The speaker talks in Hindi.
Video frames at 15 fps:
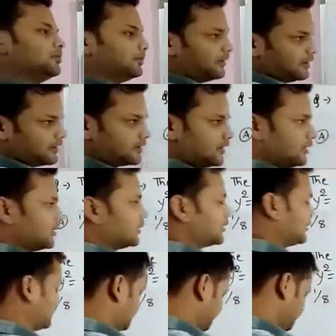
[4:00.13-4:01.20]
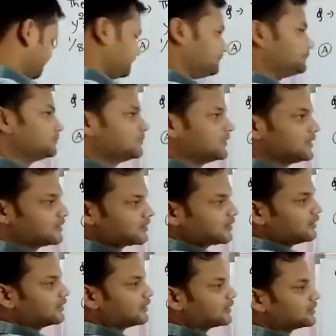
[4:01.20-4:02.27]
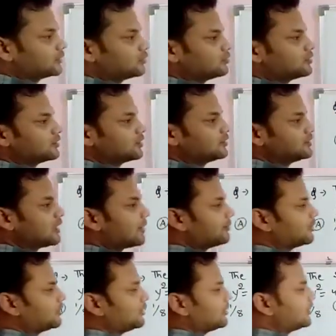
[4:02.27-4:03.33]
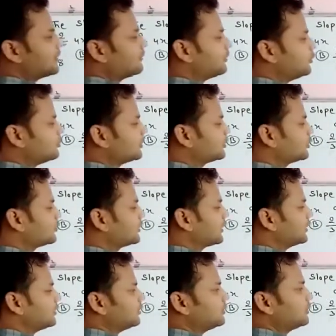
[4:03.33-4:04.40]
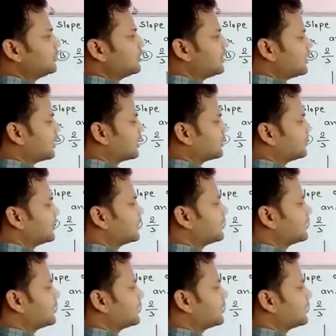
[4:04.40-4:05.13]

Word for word: पहले इसके लिए करते हैं इसके लिए करते हैं तो यहाँ पे a का वैल्यू बताओ क्या है अगर मैं